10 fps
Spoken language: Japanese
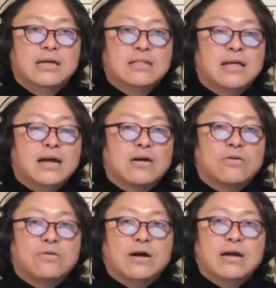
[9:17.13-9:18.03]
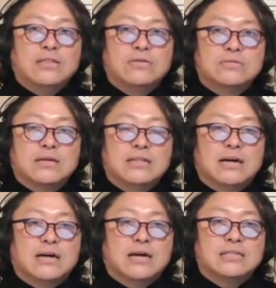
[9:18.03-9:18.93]
なんかこう、アイドル的
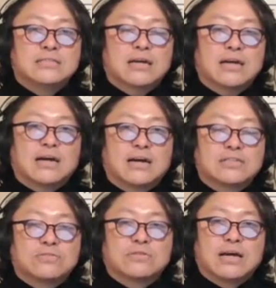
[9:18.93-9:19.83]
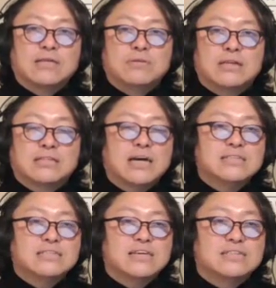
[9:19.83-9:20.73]
なはっちゃけ感がちょっとないみたいな、
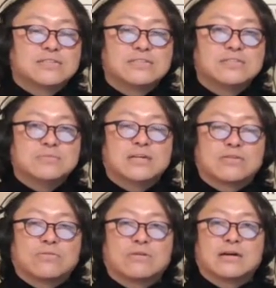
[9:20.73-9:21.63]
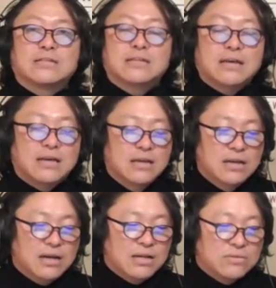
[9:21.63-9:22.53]
単正すぎるみたいなところがあってね、
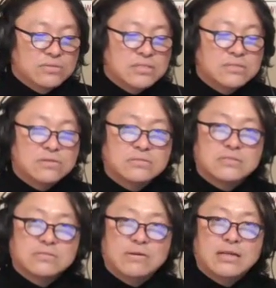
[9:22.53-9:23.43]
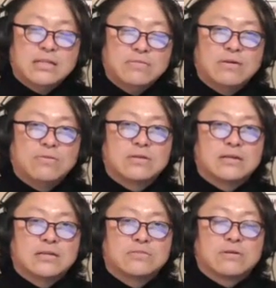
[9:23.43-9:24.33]
あの、実力の割には大
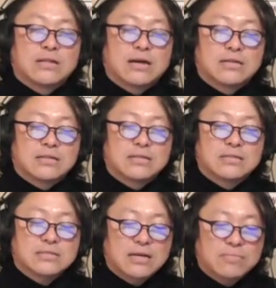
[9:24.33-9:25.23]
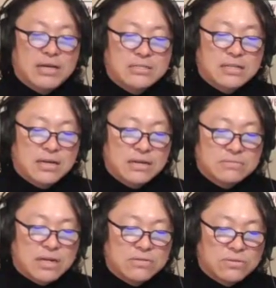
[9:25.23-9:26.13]
きなヒットがなかったんですが、まあ、1年
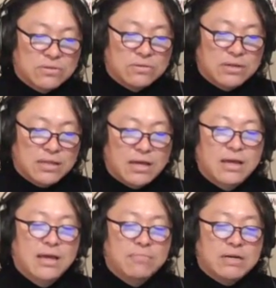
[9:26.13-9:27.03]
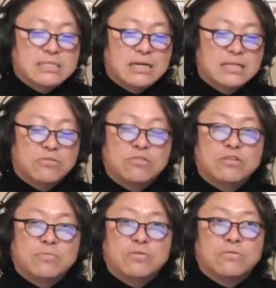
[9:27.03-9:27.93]
半ぐらいの時を経て、まあ、先に
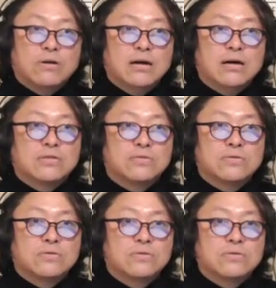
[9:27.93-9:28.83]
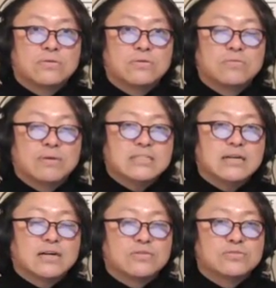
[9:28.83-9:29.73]
荻野目洋子が、あのー、ま
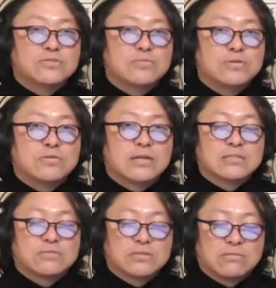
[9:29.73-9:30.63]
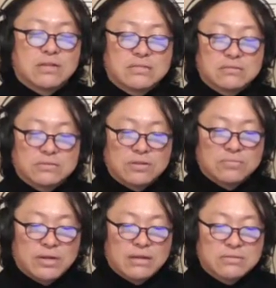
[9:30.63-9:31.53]
さかのユーロビートダンスロースの男子劇場
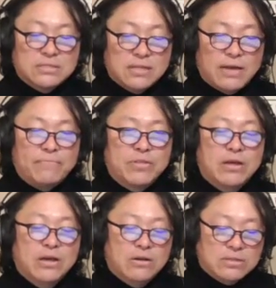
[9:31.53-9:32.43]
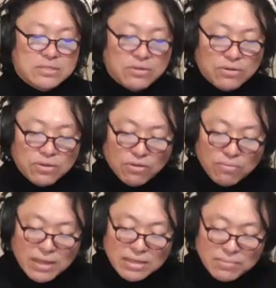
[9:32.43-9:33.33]
でブレイクして、で、それを
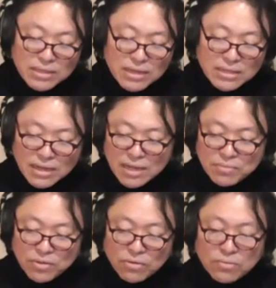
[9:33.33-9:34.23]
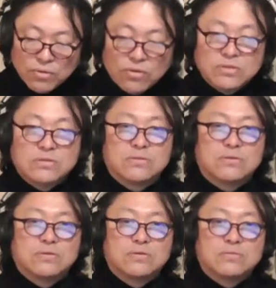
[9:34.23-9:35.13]
横目に見た永山洋子も、そ
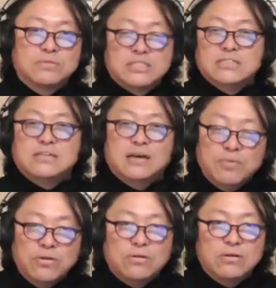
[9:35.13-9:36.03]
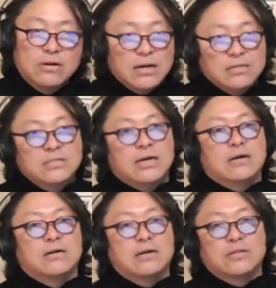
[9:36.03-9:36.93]
の、陣営も、ああ、
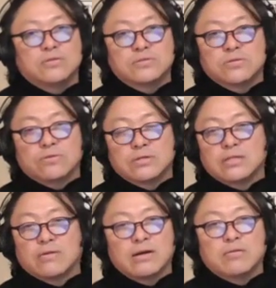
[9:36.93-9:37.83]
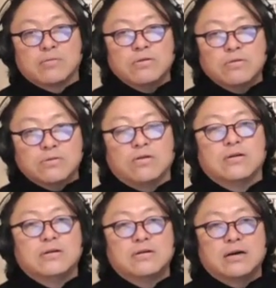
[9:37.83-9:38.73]
じゃあ、あの、その路線で我々行こうと。
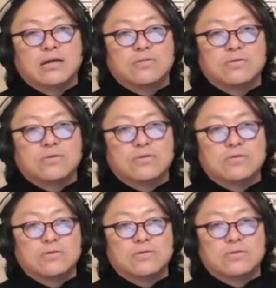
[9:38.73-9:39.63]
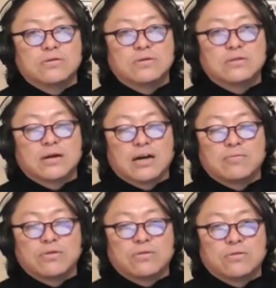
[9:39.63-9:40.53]
あのー、長
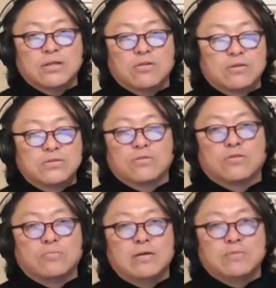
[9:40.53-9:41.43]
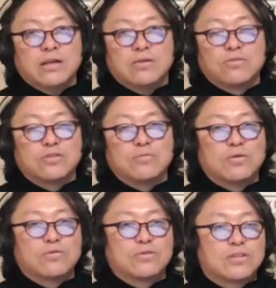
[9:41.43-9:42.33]
山陽子ね、陽子、前もね、荻野
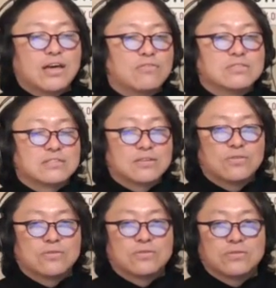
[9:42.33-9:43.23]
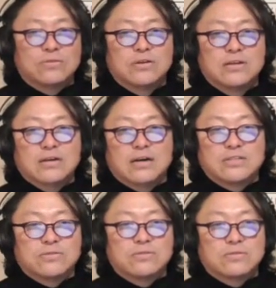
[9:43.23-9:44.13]
目陽子のややこしいですけど、陽子と、
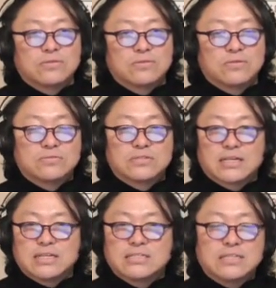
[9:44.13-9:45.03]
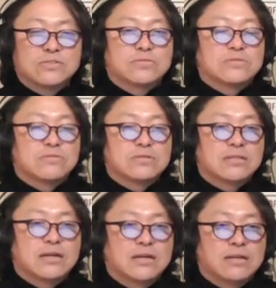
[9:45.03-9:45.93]
あと、追う形で、ちょっとその路
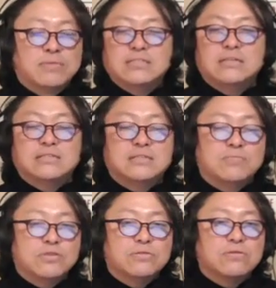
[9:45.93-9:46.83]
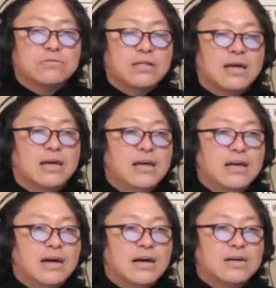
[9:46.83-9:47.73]
線でイメージチェンジしてみようということで、
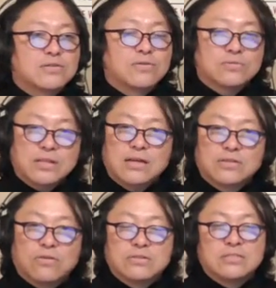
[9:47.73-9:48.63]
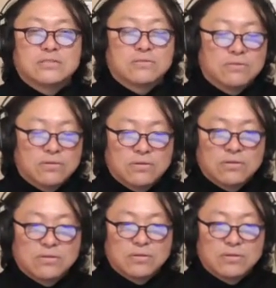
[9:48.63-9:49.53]
あこのね、当時、そ
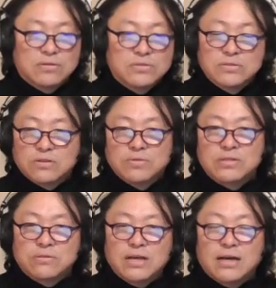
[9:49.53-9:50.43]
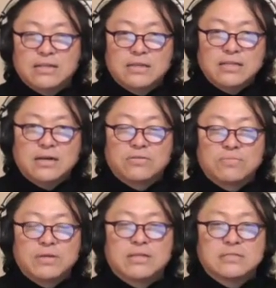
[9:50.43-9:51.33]
の、ユーロビートで流行っていたこ
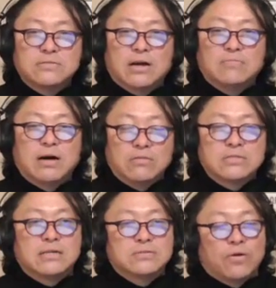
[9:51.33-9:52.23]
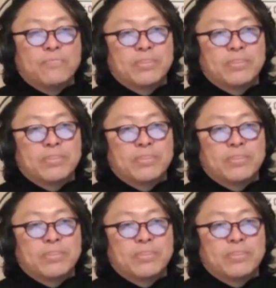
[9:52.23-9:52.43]
のヴィーナスのカバーを歌うと。